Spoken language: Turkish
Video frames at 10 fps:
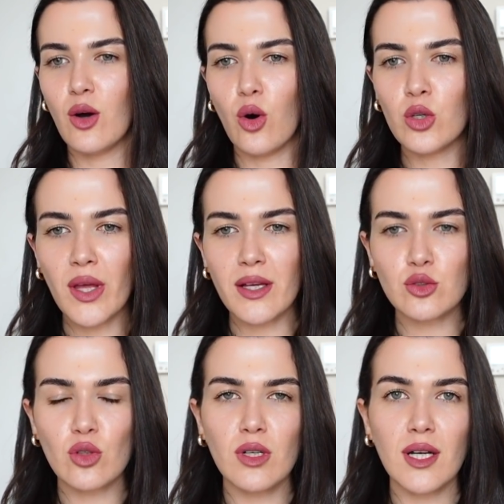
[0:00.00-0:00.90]
Ondan
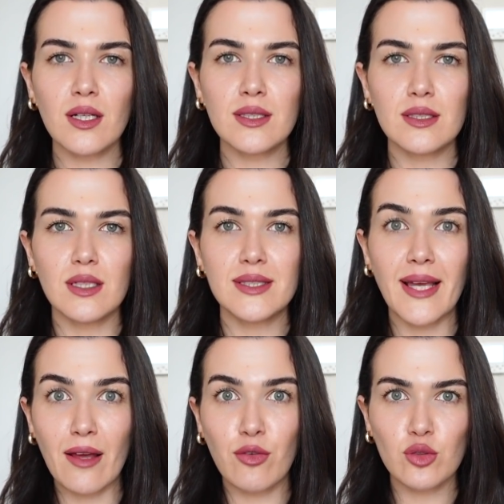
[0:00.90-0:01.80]
sonra e,
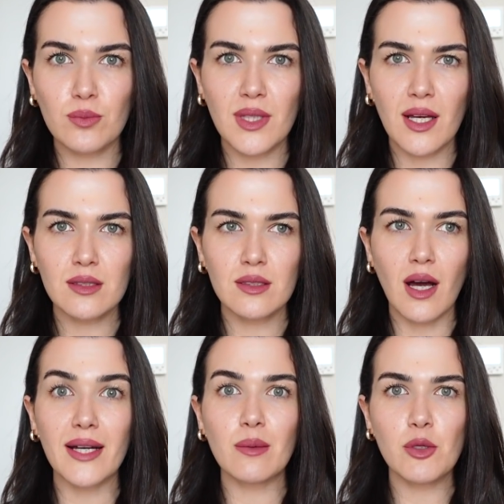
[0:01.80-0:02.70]
telefonumdan
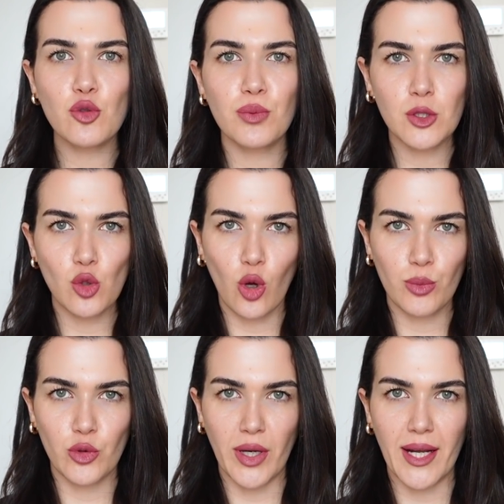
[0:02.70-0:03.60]
anneme sürpriz
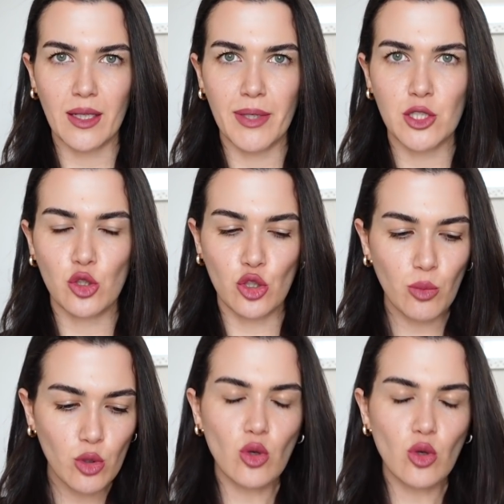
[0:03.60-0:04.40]
doğum günü ayarlamaya çalışıyorum.